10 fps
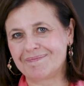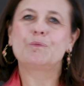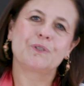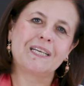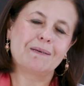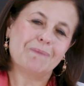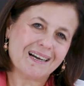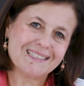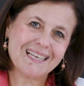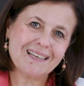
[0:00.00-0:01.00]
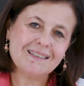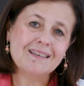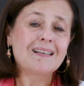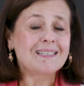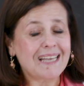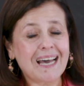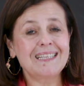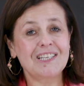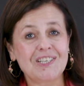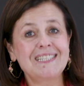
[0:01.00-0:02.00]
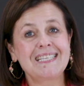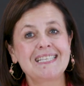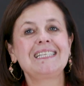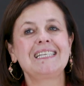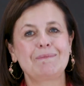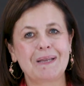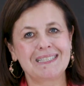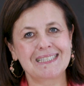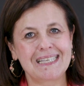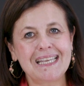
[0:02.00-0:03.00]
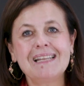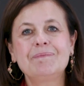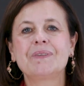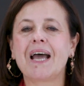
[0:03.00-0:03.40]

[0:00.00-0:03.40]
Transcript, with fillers: Buradaki maksat sadece sizin girmeniz değil,